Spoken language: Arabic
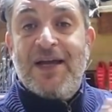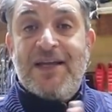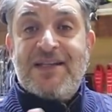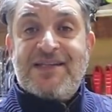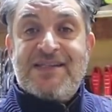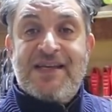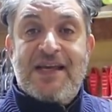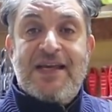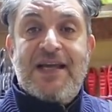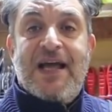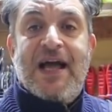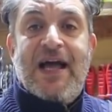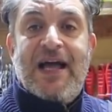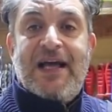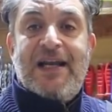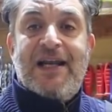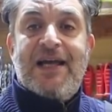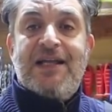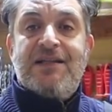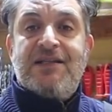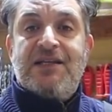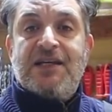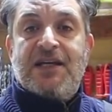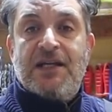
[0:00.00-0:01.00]
واحد زي
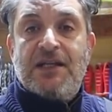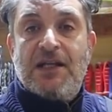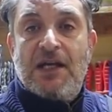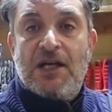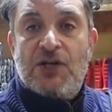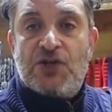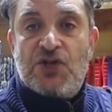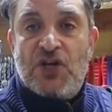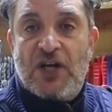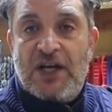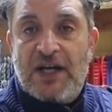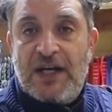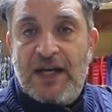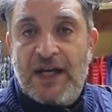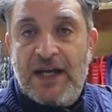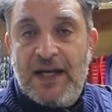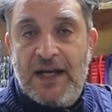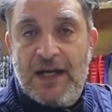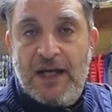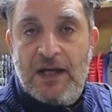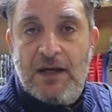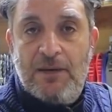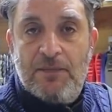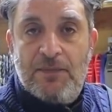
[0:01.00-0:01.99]
حالاتي كده
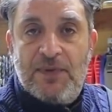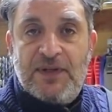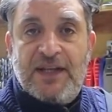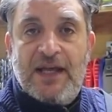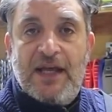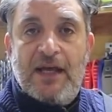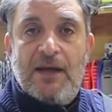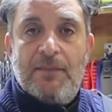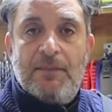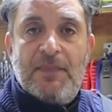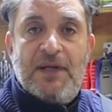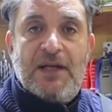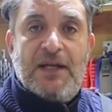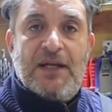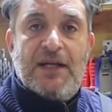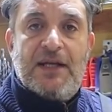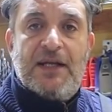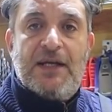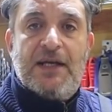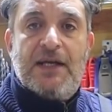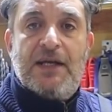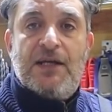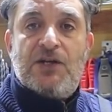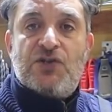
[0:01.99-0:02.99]
شغال بتعمل
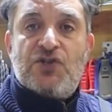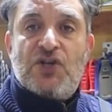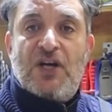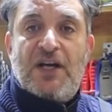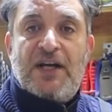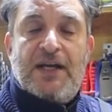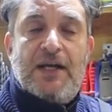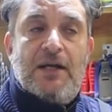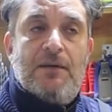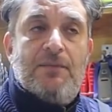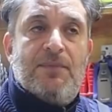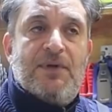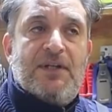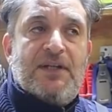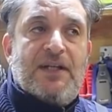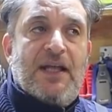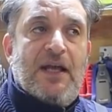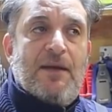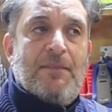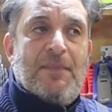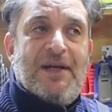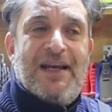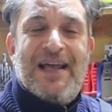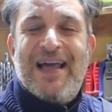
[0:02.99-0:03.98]
ايه شغال
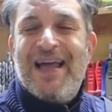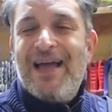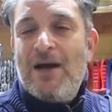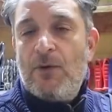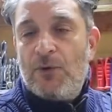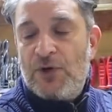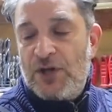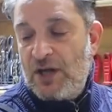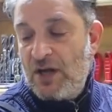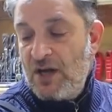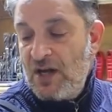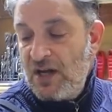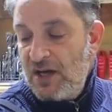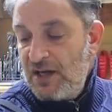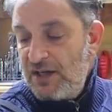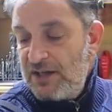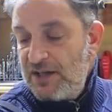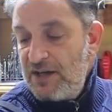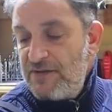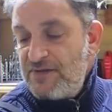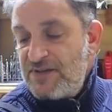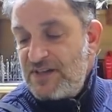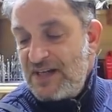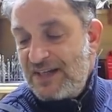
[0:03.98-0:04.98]
بتعمل هاوي
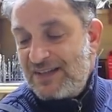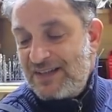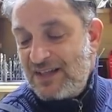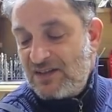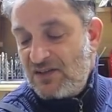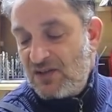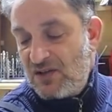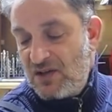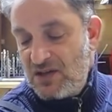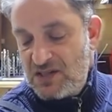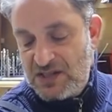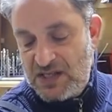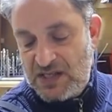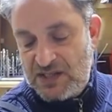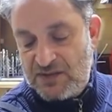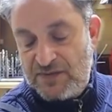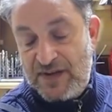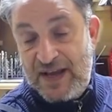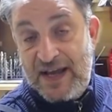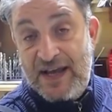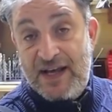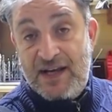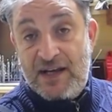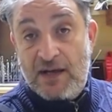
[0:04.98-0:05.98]
نفسك تتخصص
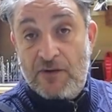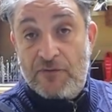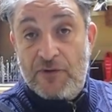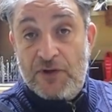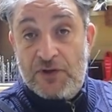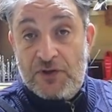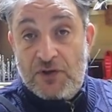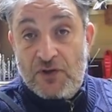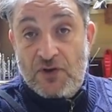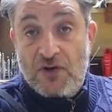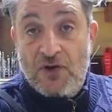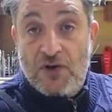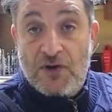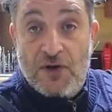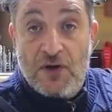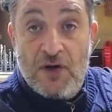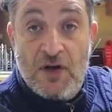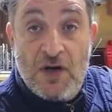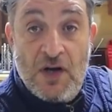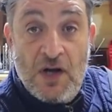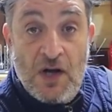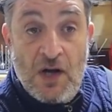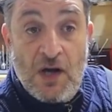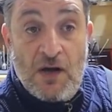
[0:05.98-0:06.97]
في حاجه في النجاره
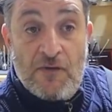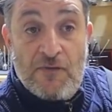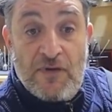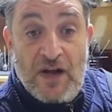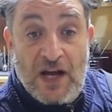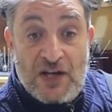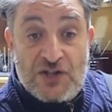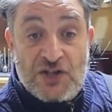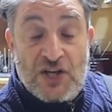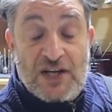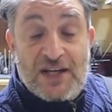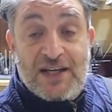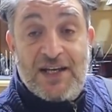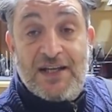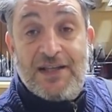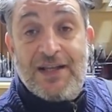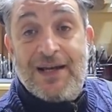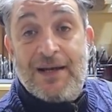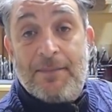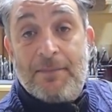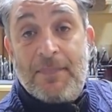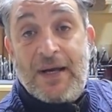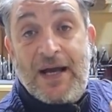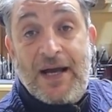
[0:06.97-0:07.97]
فعشان
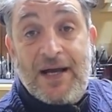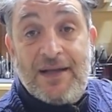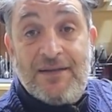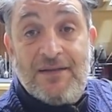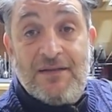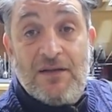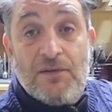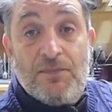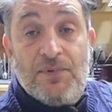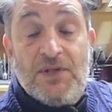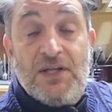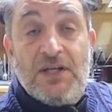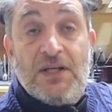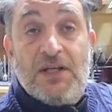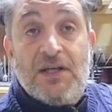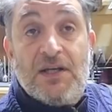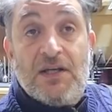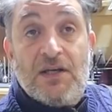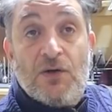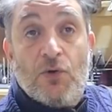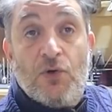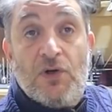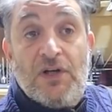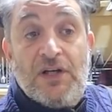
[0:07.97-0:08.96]
كده لما حد
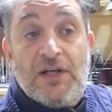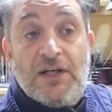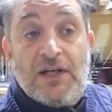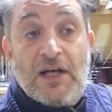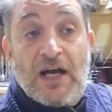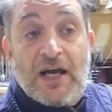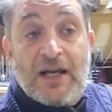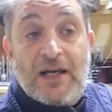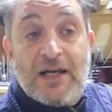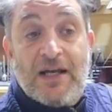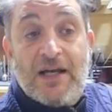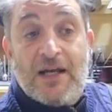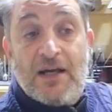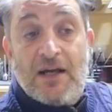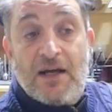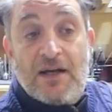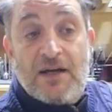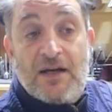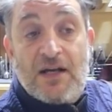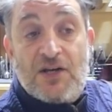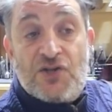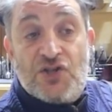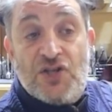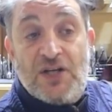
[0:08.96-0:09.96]
بيجي يقول لي علاء
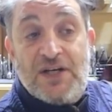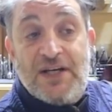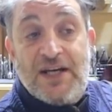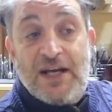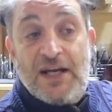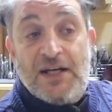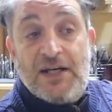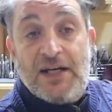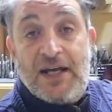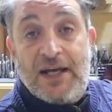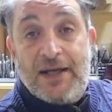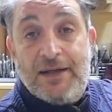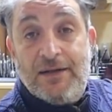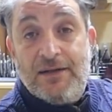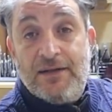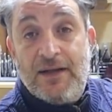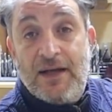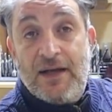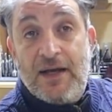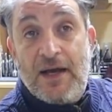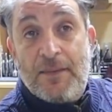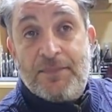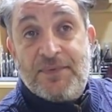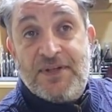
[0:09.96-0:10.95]
انا اشتري اني
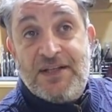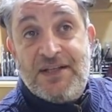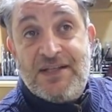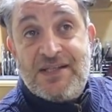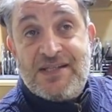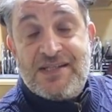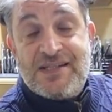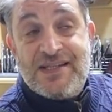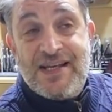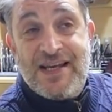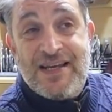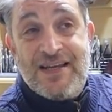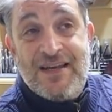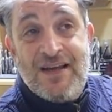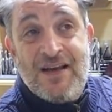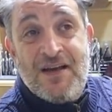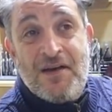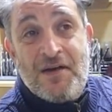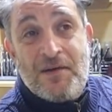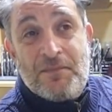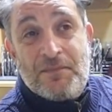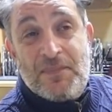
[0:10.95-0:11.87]
عده ابتدي ازاي